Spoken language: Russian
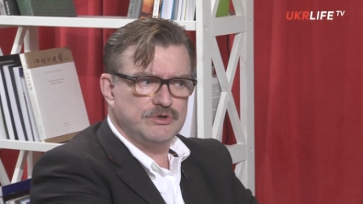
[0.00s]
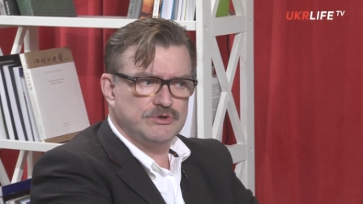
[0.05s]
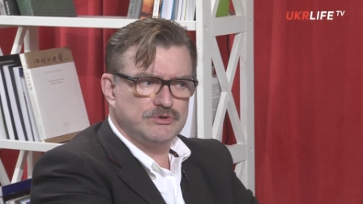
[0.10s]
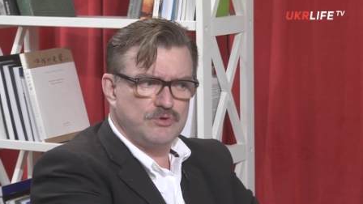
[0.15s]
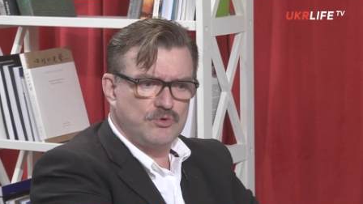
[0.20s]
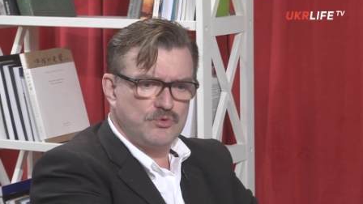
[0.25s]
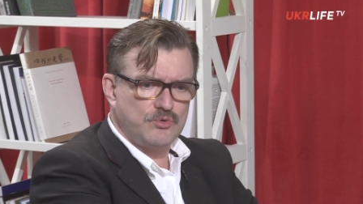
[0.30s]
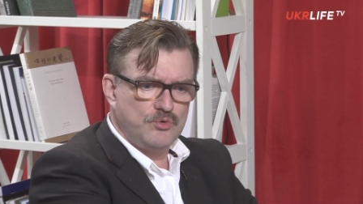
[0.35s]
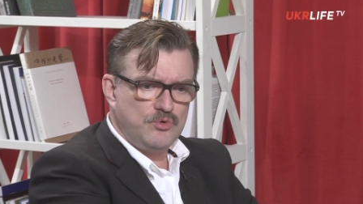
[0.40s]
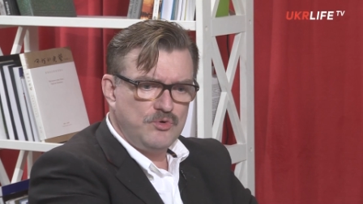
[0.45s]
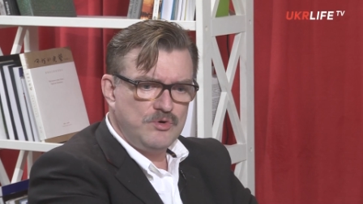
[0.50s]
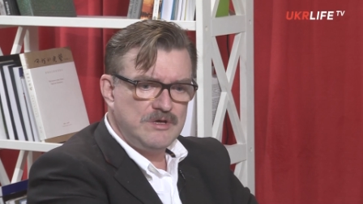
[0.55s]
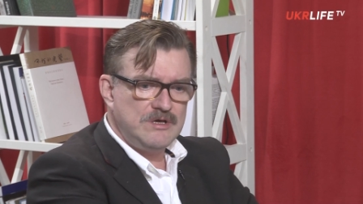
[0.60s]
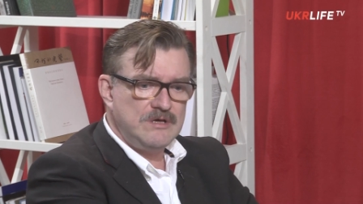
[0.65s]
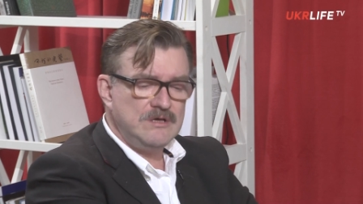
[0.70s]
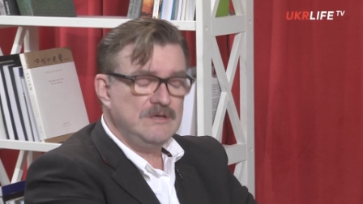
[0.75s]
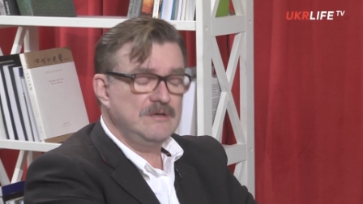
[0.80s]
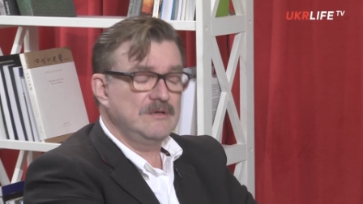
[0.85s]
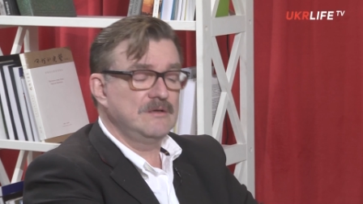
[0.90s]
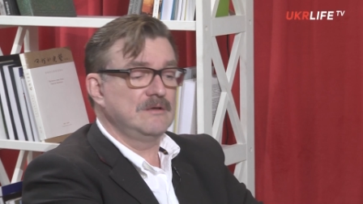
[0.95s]

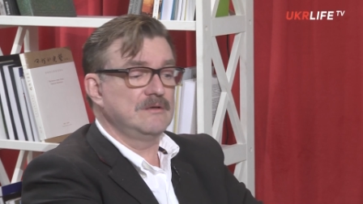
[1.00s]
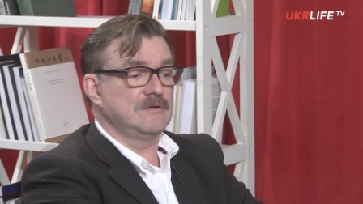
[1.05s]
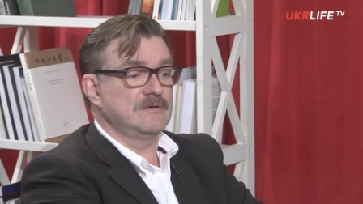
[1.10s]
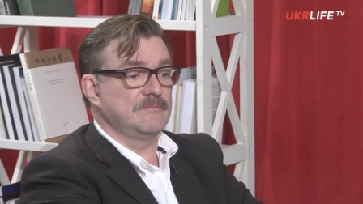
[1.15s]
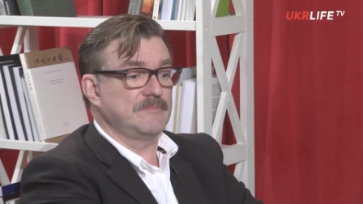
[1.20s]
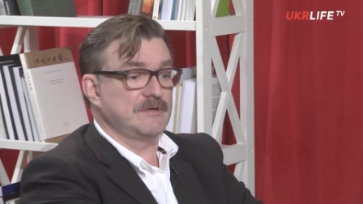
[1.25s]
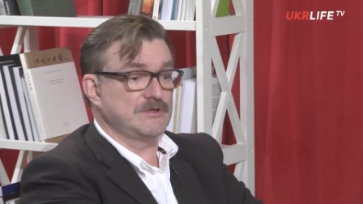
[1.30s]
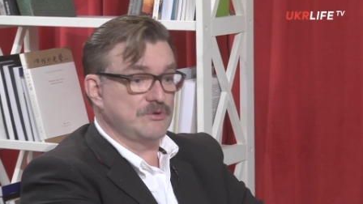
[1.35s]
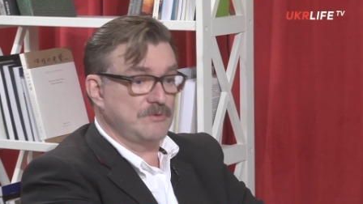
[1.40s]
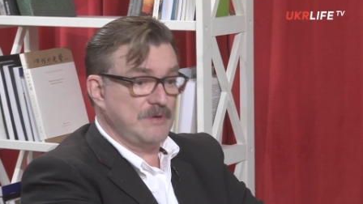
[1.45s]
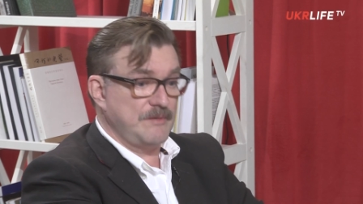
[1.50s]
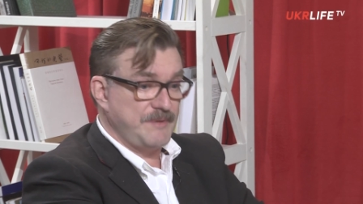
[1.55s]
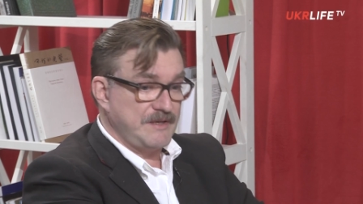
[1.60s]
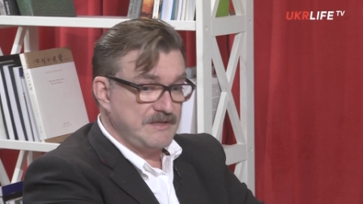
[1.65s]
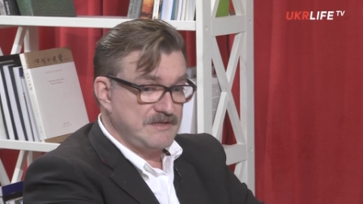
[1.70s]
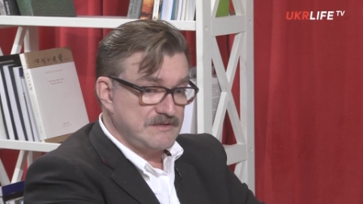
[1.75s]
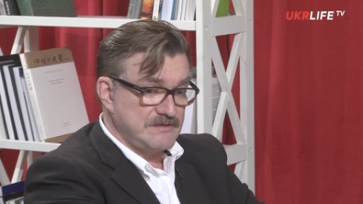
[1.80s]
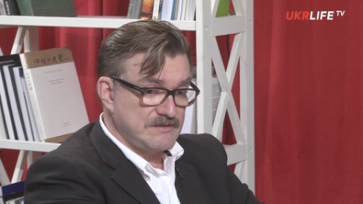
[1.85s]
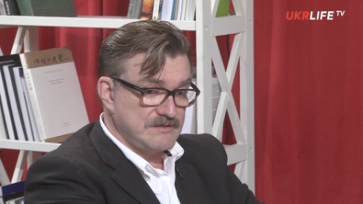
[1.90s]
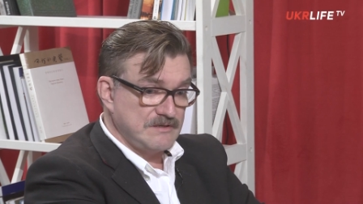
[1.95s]
другое. Потом
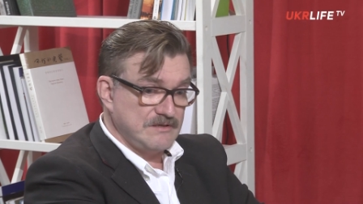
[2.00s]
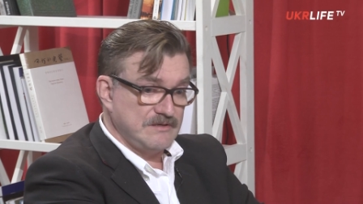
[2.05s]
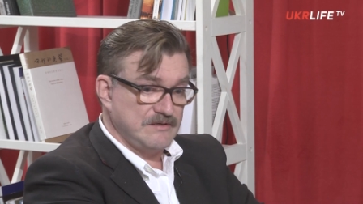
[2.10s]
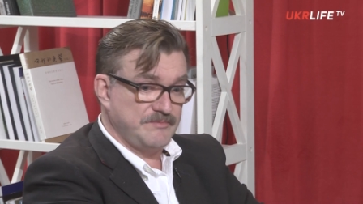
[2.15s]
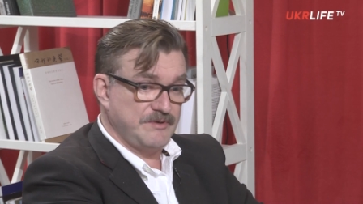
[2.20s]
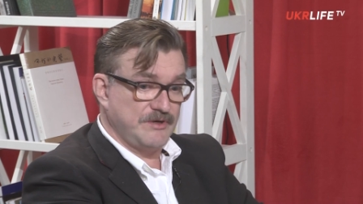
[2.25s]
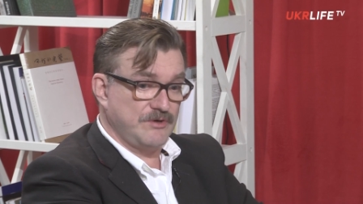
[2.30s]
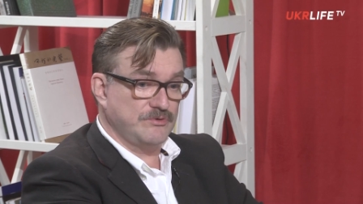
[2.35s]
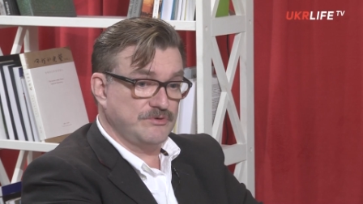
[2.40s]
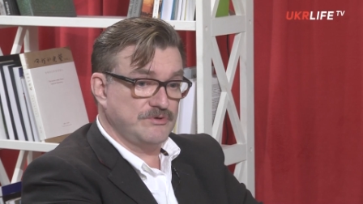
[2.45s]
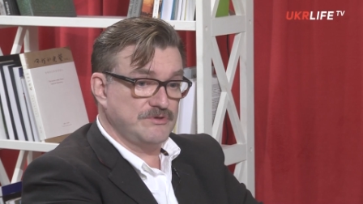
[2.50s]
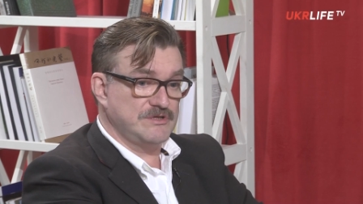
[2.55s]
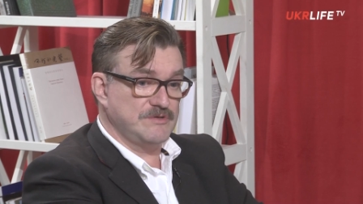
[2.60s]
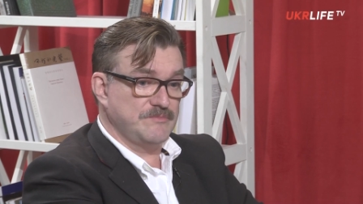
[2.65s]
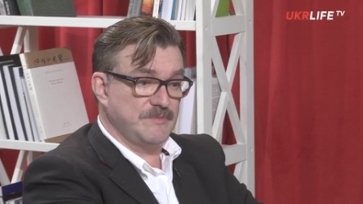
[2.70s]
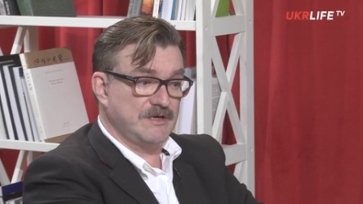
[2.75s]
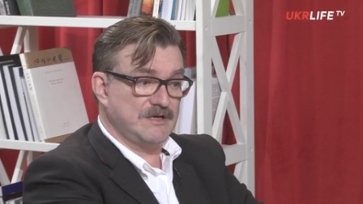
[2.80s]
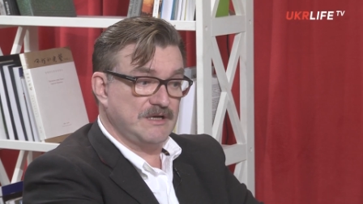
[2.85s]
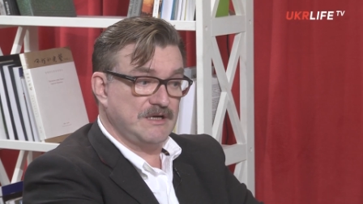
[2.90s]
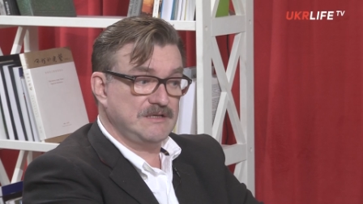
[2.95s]
опять э, приходят
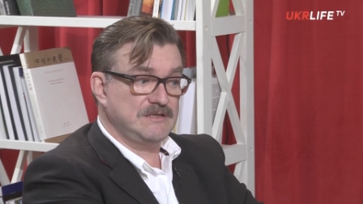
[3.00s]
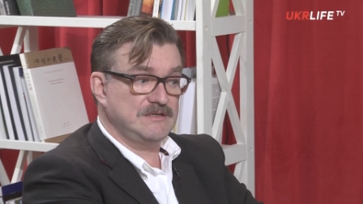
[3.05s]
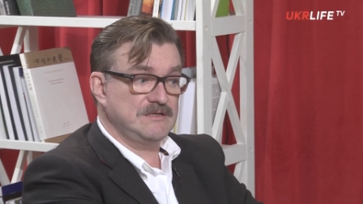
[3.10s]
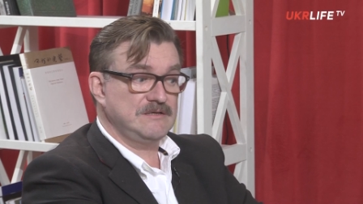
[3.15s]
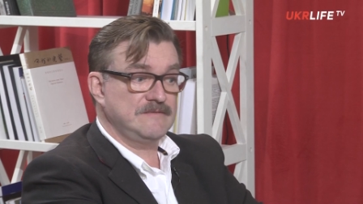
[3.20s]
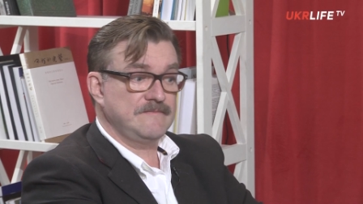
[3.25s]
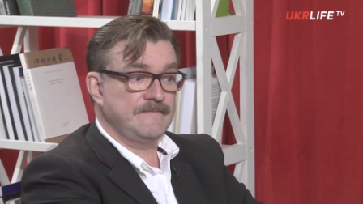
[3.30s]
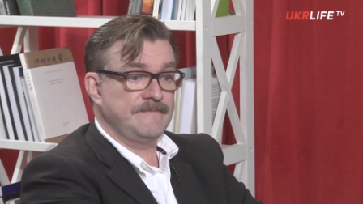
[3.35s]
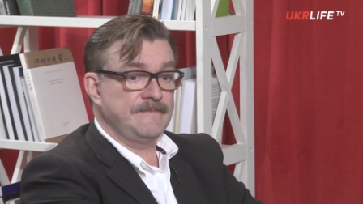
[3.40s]
демократы.